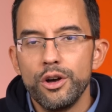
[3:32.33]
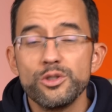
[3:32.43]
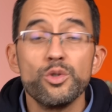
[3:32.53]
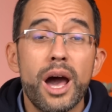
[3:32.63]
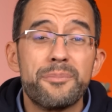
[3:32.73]

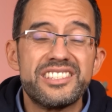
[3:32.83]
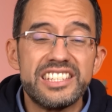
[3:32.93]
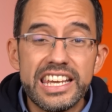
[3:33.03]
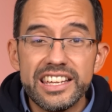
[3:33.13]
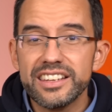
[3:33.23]
So ab
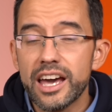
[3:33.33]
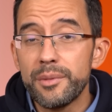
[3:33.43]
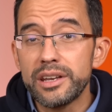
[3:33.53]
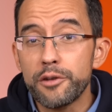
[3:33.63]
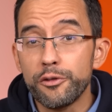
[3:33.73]
zehn kann
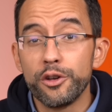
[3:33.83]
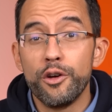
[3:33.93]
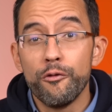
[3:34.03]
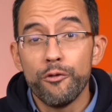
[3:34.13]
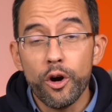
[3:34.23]
man dann
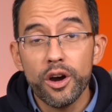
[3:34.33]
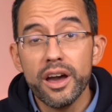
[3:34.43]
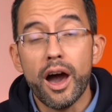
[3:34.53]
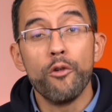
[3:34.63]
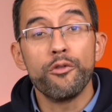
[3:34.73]
von
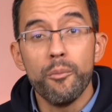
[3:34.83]
Woche auf